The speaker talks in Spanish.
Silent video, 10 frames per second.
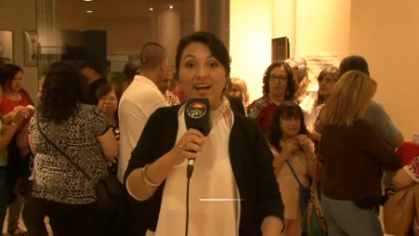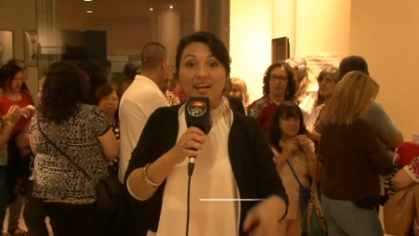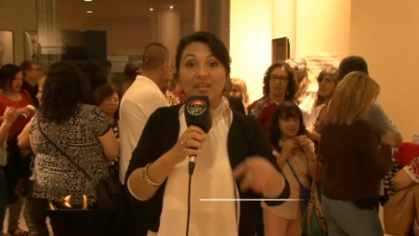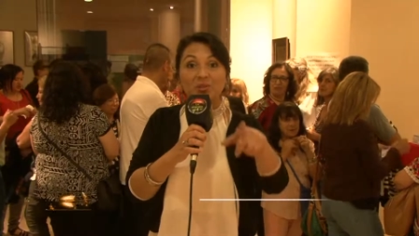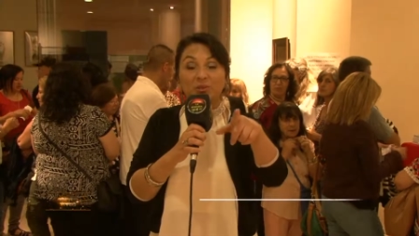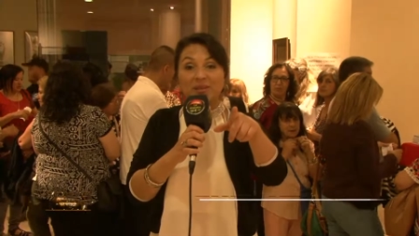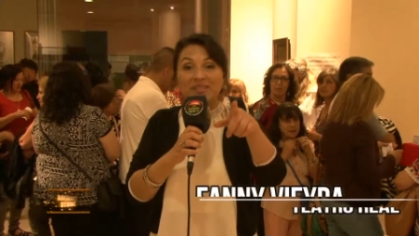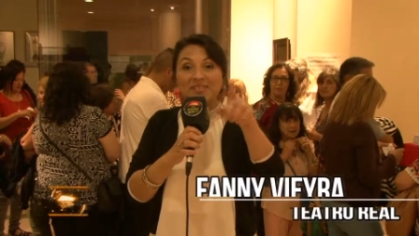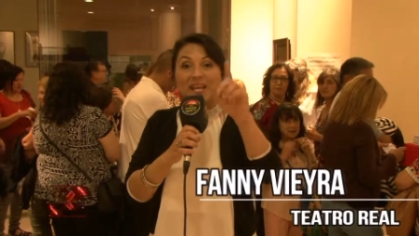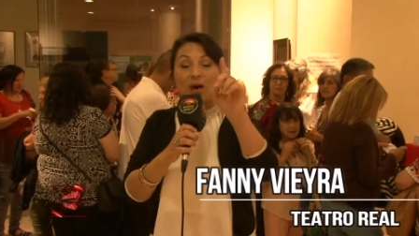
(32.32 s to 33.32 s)
Esto
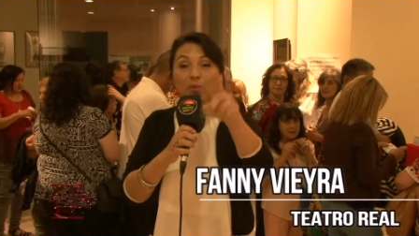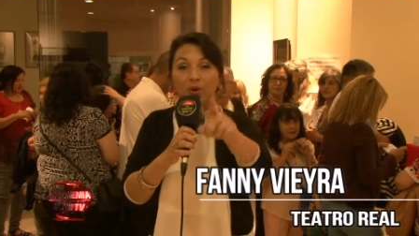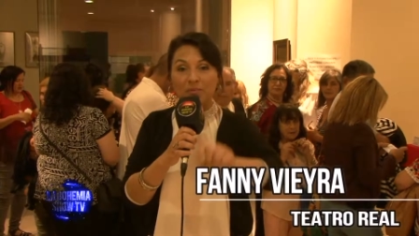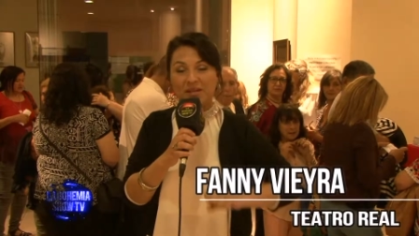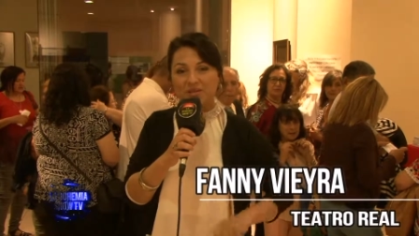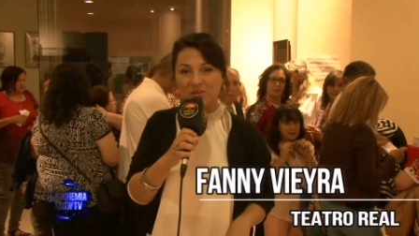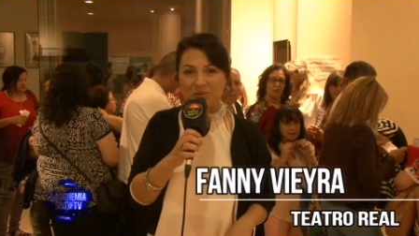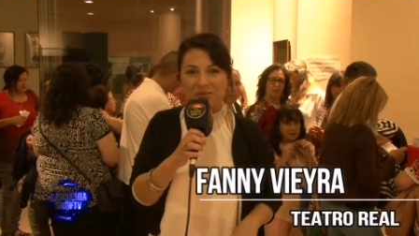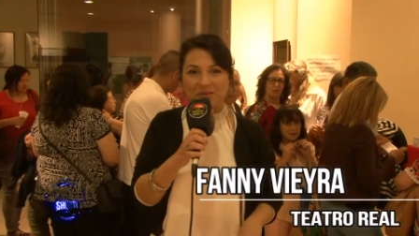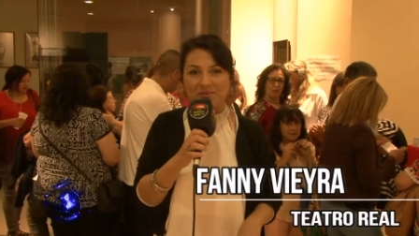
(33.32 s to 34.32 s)
es La Bohemia
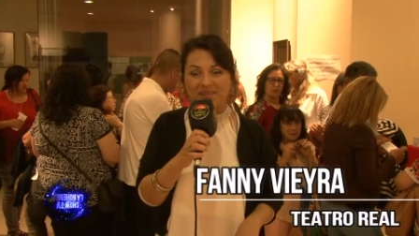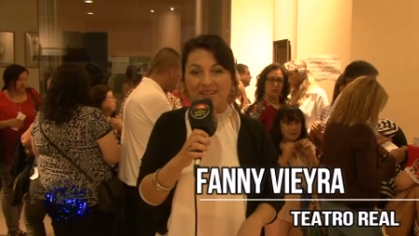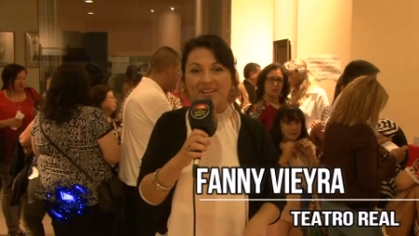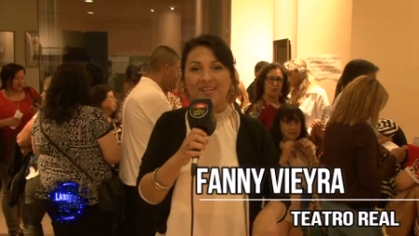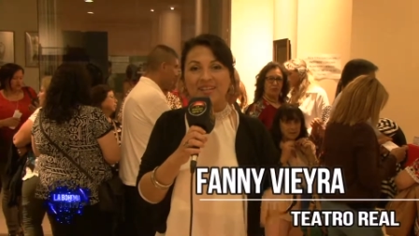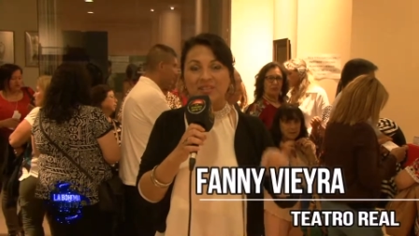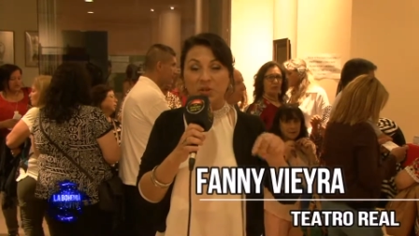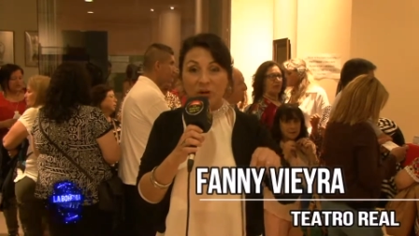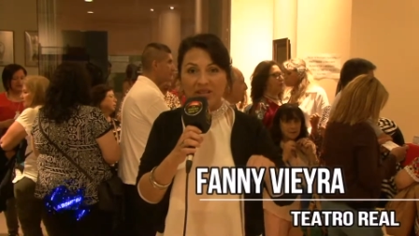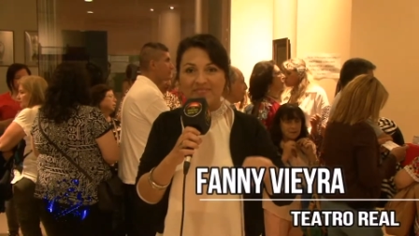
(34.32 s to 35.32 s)
Show TV y
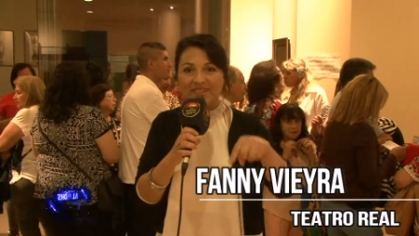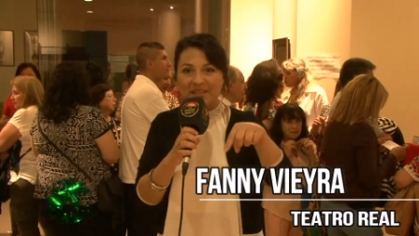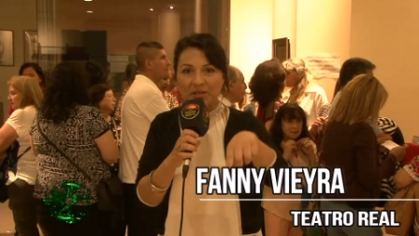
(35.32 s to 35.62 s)
hoy desde